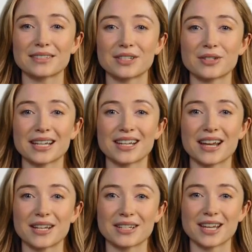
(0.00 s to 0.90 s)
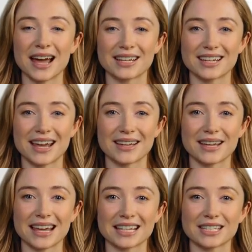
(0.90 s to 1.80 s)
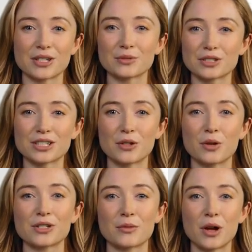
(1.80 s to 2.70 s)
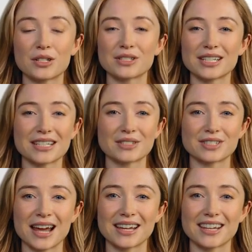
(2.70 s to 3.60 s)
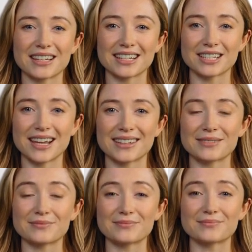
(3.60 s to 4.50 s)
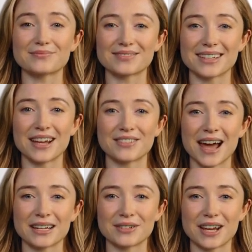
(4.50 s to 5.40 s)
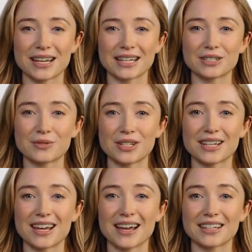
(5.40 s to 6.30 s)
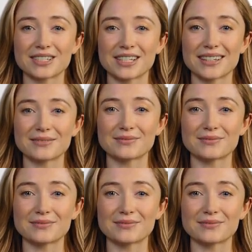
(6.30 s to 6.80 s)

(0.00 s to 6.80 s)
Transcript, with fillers: Tornando alla panoramica, esiste un secondo modo per impostare gli allergeni. Per farlo fare clic sulla scheda allergeni.